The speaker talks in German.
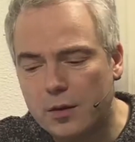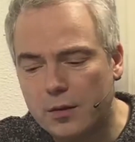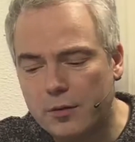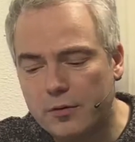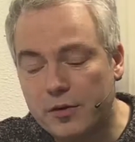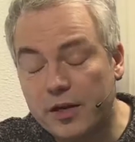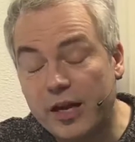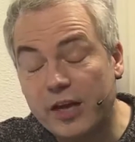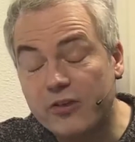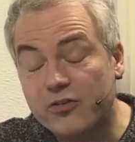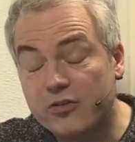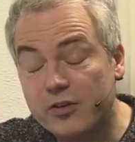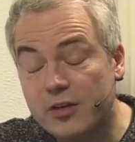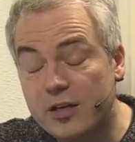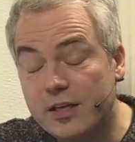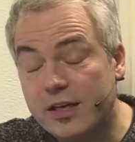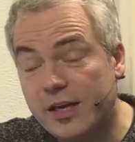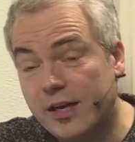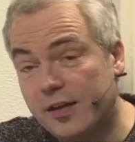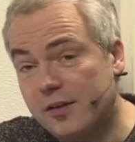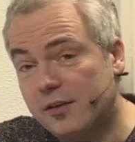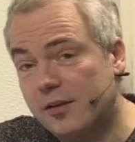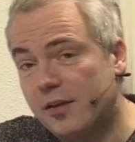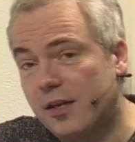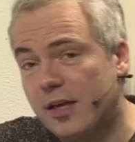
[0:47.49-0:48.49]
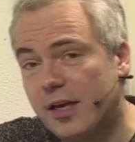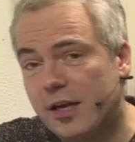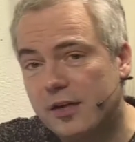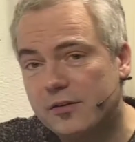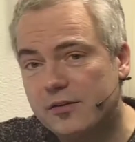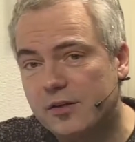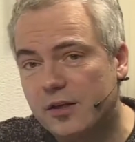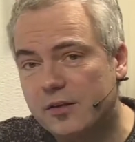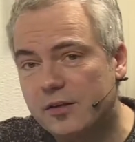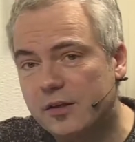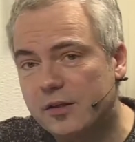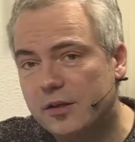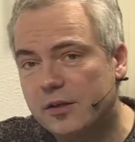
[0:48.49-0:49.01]
The National
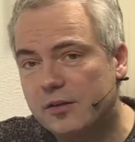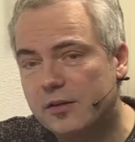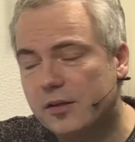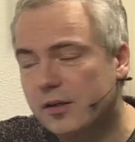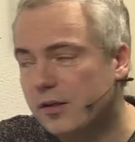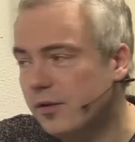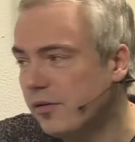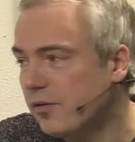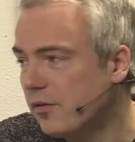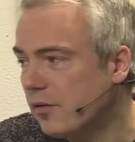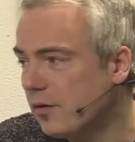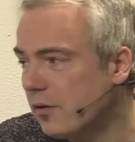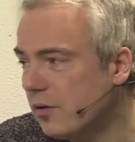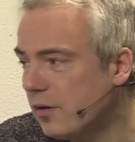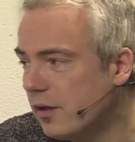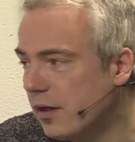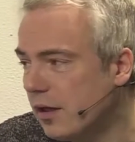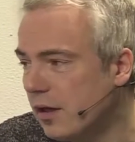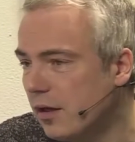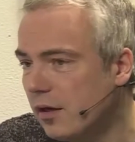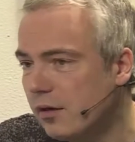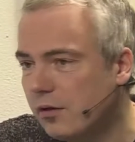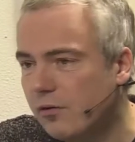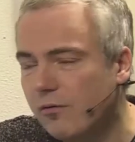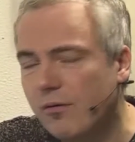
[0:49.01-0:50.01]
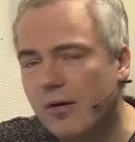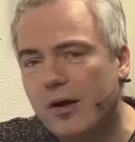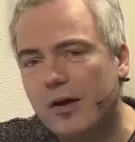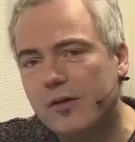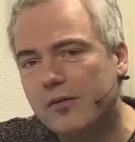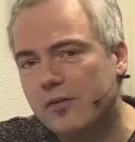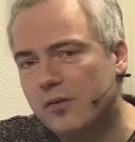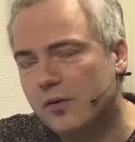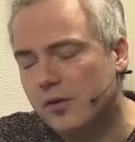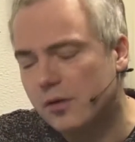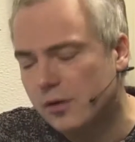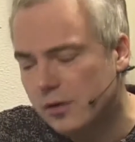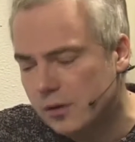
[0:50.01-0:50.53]
kennengelernt hat, den Gitarristen, der
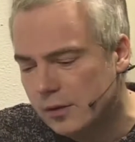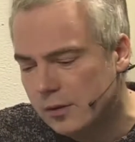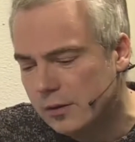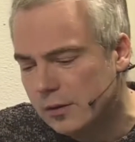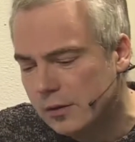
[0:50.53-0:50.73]
quasi